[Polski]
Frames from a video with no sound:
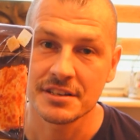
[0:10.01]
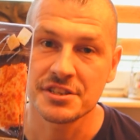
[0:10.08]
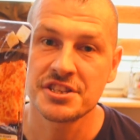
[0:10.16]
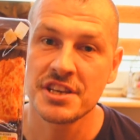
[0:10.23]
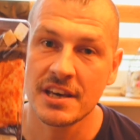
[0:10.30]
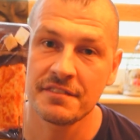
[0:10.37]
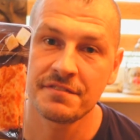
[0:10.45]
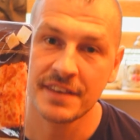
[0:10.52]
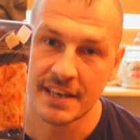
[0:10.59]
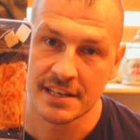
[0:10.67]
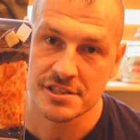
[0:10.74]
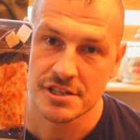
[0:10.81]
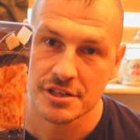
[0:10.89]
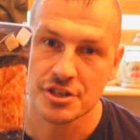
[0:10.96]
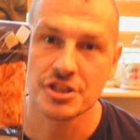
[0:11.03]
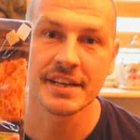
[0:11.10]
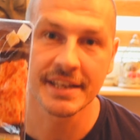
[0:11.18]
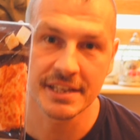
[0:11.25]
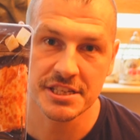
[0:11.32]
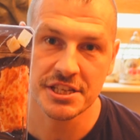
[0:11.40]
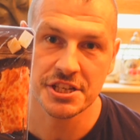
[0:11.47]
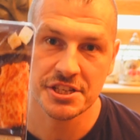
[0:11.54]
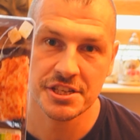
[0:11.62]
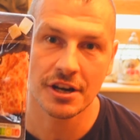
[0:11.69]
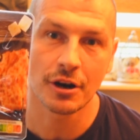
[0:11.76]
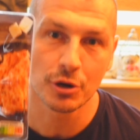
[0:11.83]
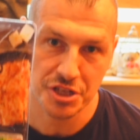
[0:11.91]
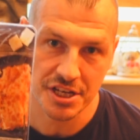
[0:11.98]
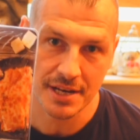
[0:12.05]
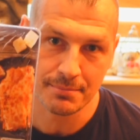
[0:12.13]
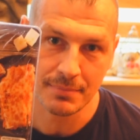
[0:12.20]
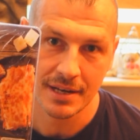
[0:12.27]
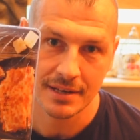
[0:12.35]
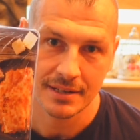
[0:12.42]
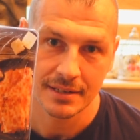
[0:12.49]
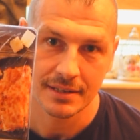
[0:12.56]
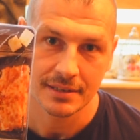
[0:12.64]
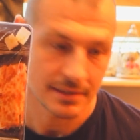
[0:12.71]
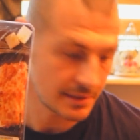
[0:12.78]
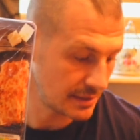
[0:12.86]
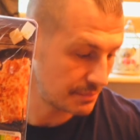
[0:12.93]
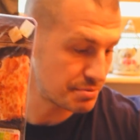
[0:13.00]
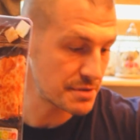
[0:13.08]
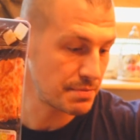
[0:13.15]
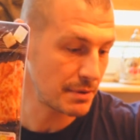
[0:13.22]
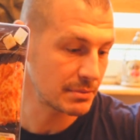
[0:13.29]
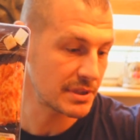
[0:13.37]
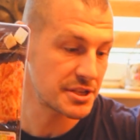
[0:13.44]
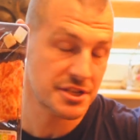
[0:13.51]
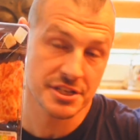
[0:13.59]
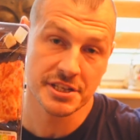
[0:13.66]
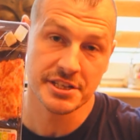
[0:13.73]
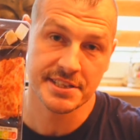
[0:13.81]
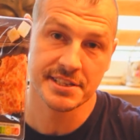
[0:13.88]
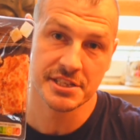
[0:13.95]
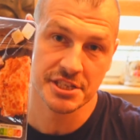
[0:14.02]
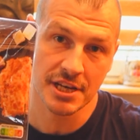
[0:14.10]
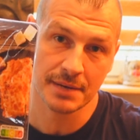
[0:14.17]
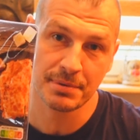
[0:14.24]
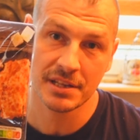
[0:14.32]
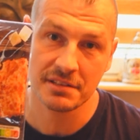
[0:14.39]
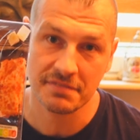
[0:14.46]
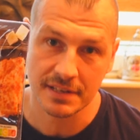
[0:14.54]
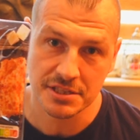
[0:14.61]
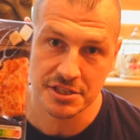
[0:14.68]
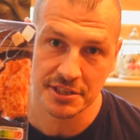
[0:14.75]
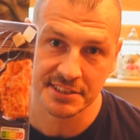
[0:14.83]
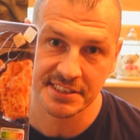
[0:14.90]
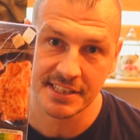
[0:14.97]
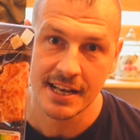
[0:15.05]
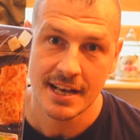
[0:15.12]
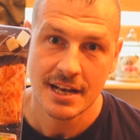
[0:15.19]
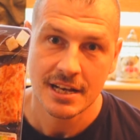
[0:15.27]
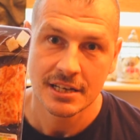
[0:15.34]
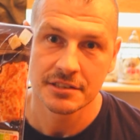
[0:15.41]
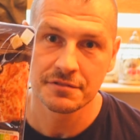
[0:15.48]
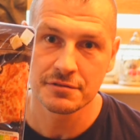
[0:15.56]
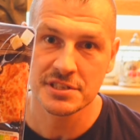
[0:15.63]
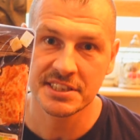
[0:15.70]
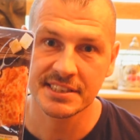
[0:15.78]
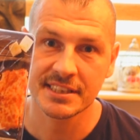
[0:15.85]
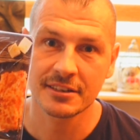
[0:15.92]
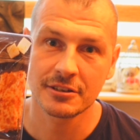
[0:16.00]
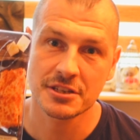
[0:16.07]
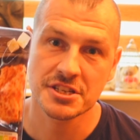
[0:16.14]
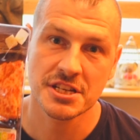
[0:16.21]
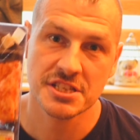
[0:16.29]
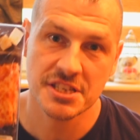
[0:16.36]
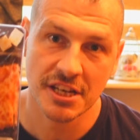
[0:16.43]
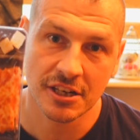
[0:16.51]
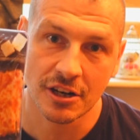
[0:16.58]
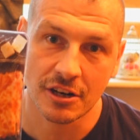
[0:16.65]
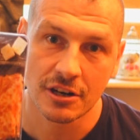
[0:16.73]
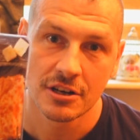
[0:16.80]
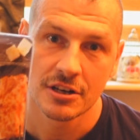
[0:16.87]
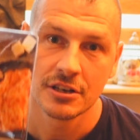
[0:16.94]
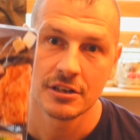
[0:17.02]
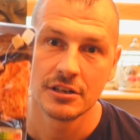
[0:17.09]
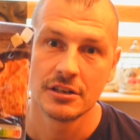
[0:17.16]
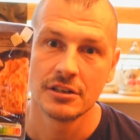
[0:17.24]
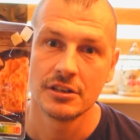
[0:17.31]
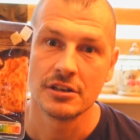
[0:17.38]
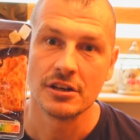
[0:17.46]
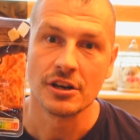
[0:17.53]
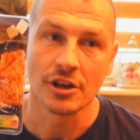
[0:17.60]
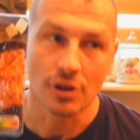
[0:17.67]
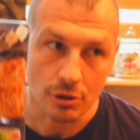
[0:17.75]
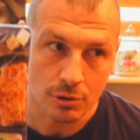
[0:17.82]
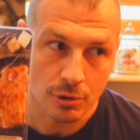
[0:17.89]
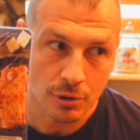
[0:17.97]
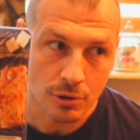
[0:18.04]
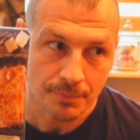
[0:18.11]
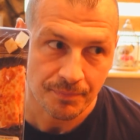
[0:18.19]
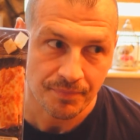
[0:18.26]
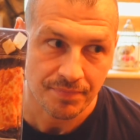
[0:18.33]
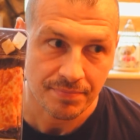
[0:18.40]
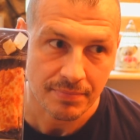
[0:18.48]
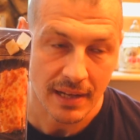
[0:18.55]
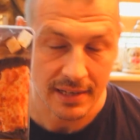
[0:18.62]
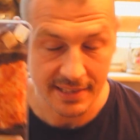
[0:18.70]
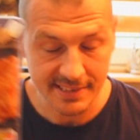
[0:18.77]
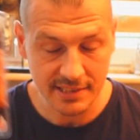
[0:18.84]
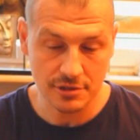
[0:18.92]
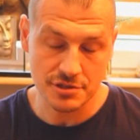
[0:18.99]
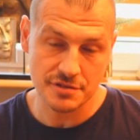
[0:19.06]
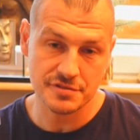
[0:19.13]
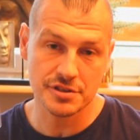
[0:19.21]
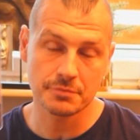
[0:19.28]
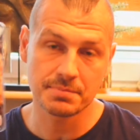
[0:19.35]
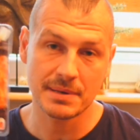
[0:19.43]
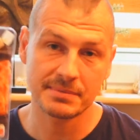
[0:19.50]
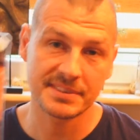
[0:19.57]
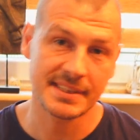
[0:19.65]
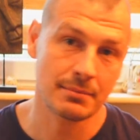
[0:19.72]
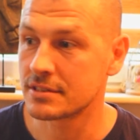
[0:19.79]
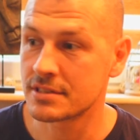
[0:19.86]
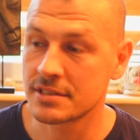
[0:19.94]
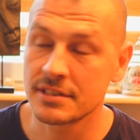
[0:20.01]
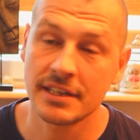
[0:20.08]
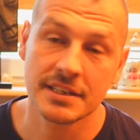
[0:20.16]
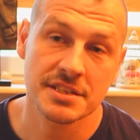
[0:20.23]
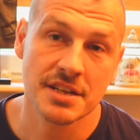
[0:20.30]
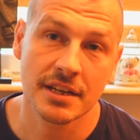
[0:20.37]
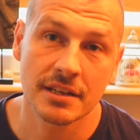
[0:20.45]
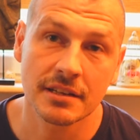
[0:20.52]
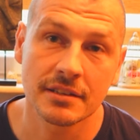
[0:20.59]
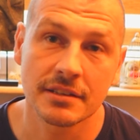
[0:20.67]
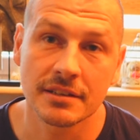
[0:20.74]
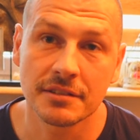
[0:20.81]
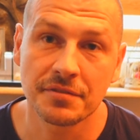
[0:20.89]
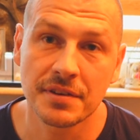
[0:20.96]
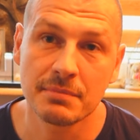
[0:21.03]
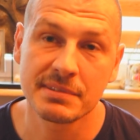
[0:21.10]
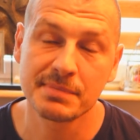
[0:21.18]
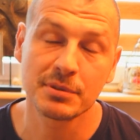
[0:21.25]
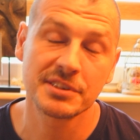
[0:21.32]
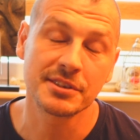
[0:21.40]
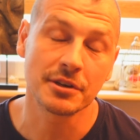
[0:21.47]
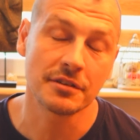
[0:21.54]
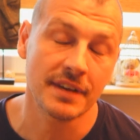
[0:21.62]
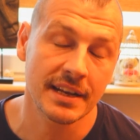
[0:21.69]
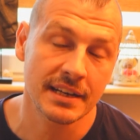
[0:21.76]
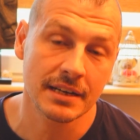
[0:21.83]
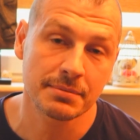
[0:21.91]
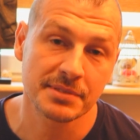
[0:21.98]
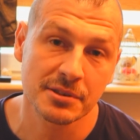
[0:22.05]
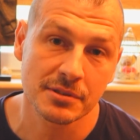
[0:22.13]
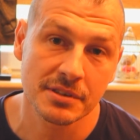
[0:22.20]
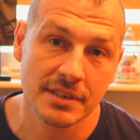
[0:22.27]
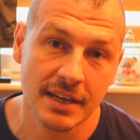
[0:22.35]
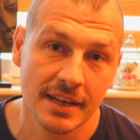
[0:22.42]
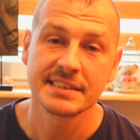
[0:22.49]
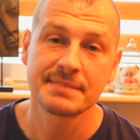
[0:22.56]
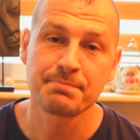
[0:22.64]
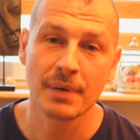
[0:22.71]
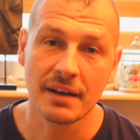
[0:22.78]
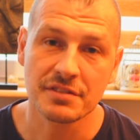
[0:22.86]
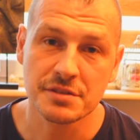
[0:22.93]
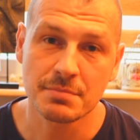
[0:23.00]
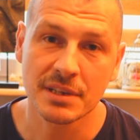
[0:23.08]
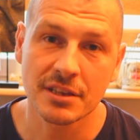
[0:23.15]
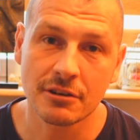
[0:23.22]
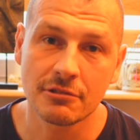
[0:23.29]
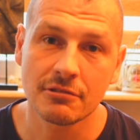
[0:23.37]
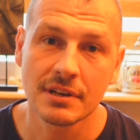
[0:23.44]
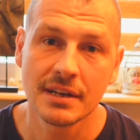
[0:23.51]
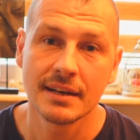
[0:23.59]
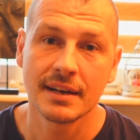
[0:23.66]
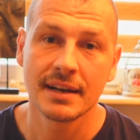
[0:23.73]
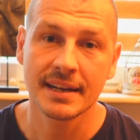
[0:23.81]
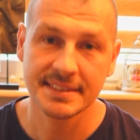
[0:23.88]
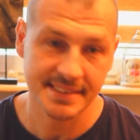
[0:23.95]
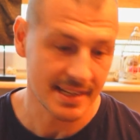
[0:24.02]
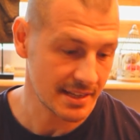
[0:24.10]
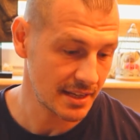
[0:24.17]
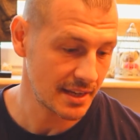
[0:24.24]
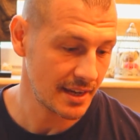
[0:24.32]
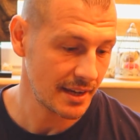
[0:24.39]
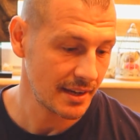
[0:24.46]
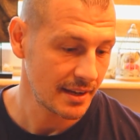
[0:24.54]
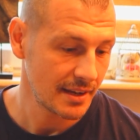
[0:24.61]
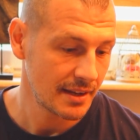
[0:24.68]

9,48 i przypomnę 30 sierpień 2023 roku. Lasagne oczywiście kupiłem sam. Nie jest żaden e, film sponsorowany absolutnie. Sprawdźmy tą lasagne